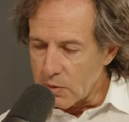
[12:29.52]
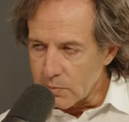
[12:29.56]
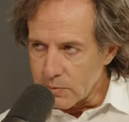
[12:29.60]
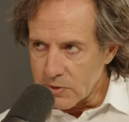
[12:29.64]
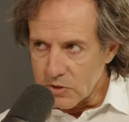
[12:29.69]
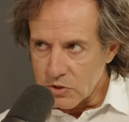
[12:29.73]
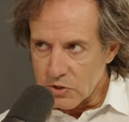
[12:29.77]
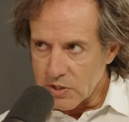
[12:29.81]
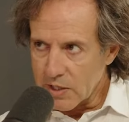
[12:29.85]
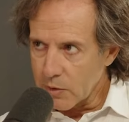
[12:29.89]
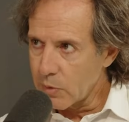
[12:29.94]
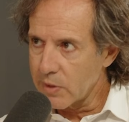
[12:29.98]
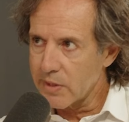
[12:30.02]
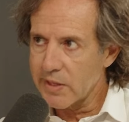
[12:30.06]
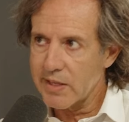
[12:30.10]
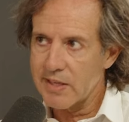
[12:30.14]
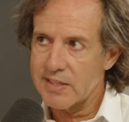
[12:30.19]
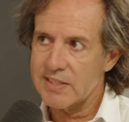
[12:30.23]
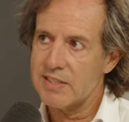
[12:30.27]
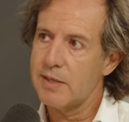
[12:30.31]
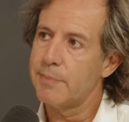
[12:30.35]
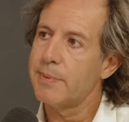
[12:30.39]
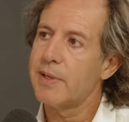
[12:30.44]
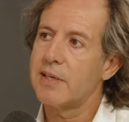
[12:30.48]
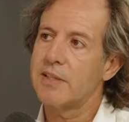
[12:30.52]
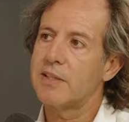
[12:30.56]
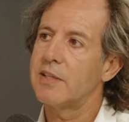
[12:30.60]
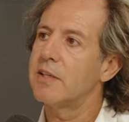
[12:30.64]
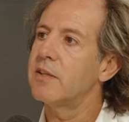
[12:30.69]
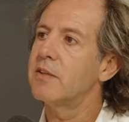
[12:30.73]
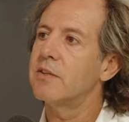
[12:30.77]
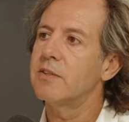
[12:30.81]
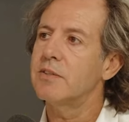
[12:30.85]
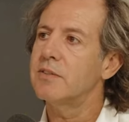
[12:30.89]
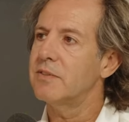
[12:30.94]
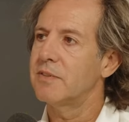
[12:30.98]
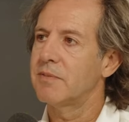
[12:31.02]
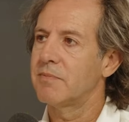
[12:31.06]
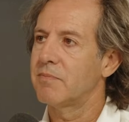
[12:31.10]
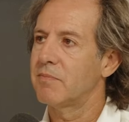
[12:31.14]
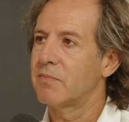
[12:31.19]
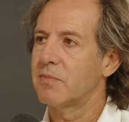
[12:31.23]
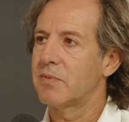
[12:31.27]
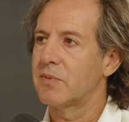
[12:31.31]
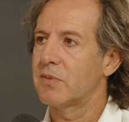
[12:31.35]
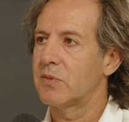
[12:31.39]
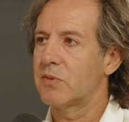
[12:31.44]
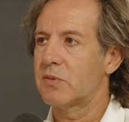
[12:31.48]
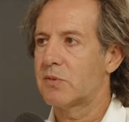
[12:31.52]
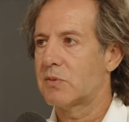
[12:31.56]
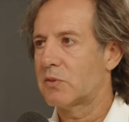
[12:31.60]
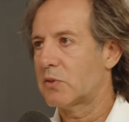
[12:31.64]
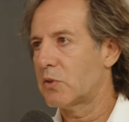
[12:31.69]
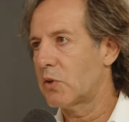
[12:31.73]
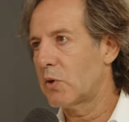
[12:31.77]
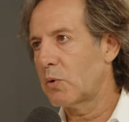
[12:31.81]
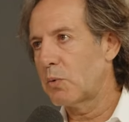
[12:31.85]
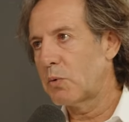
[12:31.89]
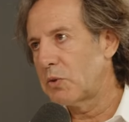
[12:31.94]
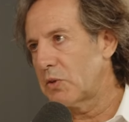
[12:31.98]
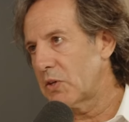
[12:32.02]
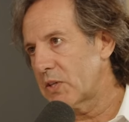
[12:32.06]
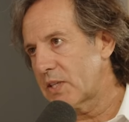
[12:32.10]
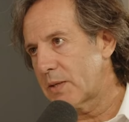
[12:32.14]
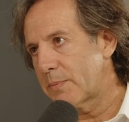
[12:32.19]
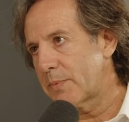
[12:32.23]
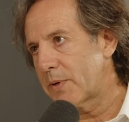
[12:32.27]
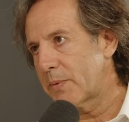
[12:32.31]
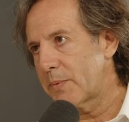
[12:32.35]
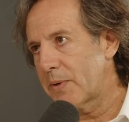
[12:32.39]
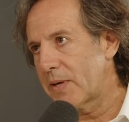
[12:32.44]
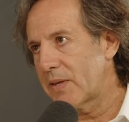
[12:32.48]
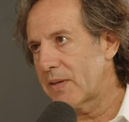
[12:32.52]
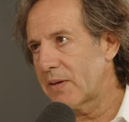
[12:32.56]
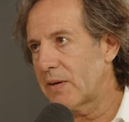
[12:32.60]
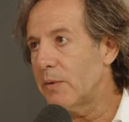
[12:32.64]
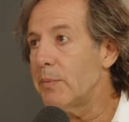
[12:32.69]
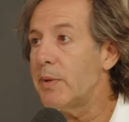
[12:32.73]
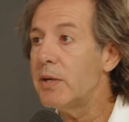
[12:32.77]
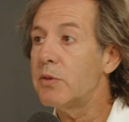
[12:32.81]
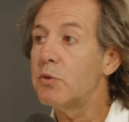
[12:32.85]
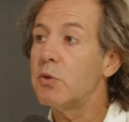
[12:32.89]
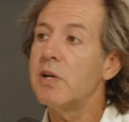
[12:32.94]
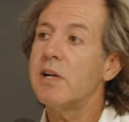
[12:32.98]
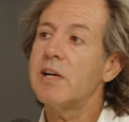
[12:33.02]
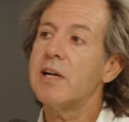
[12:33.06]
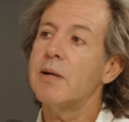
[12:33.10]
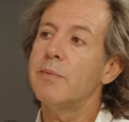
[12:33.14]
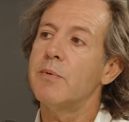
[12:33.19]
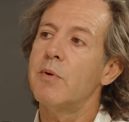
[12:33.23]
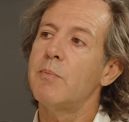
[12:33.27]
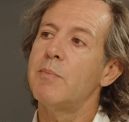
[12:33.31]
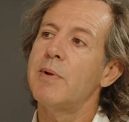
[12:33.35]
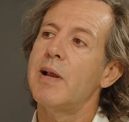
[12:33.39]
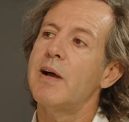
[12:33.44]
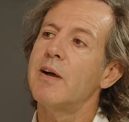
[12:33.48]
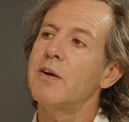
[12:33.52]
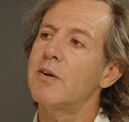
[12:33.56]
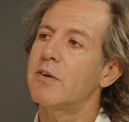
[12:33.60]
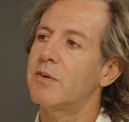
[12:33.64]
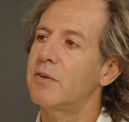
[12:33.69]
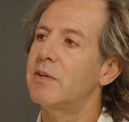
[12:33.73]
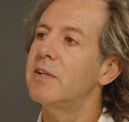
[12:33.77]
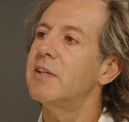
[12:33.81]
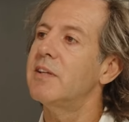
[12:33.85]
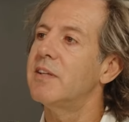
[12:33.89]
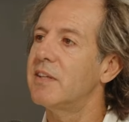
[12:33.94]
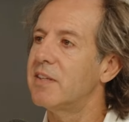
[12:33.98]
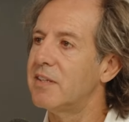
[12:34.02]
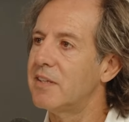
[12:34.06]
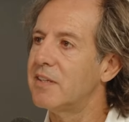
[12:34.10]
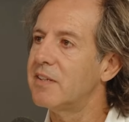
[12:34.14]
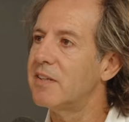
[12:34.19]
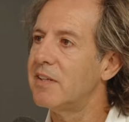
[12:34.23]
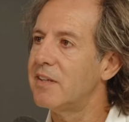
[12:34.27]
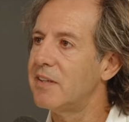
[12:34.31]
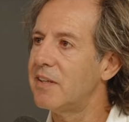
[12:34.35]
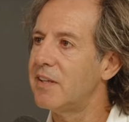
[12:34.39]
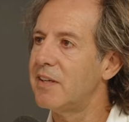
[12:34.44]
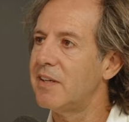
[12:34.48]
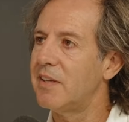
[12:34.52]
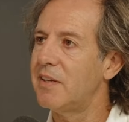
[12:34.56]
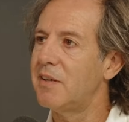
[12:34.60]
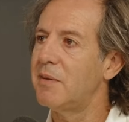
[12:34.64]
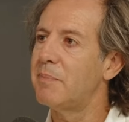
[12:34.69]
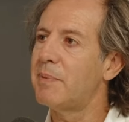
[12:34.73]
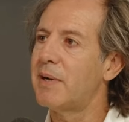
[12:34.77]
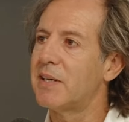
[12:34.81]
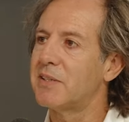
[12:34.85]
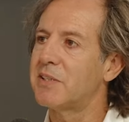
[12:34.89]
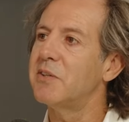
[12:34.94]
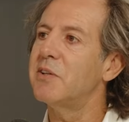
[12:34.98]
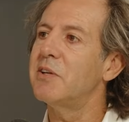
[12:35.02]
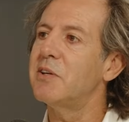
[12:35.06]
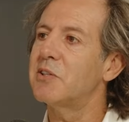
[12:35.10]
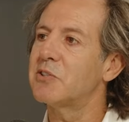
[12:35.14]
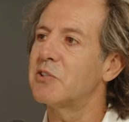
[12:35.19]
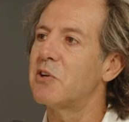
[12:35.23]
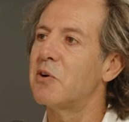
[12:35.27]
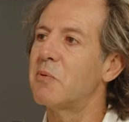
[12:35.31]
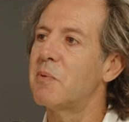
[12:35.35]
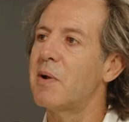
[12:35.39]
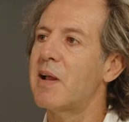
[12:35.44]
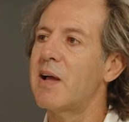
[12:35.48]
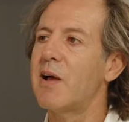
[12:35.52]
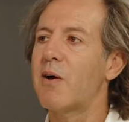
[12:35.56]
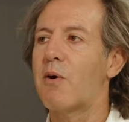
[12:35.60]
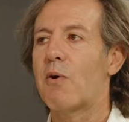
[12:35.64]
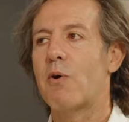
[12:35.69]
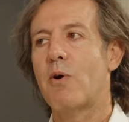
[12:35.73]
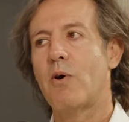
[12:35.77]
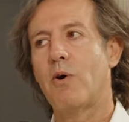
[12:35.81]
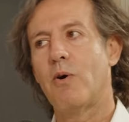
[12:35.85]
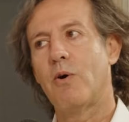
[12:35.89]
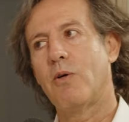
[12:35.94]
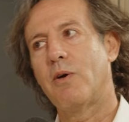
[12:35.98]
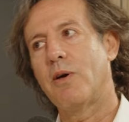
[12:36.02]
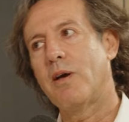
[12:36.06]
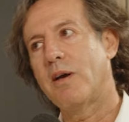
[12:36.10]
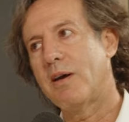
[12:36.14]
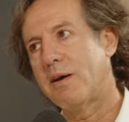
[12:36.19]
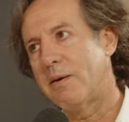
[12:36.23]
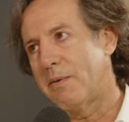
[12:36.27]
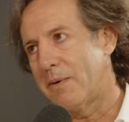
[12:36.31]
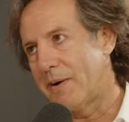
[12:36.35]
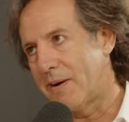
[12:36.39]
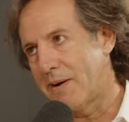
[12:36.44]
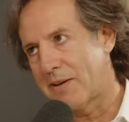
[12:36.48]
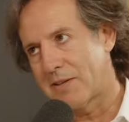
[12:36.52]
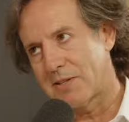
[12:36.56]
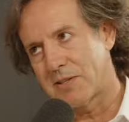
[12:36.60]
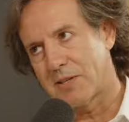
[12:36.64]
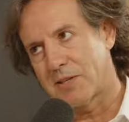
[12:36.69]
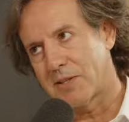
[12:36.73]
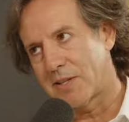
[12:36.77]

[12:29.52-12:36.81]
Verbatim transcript: mundo se acuerda de ese partido. Todo el mundo siempre me dice, hombre, tú eres Ramón Blanco, el, de, el del partido de los All Blacks. Joder, macho,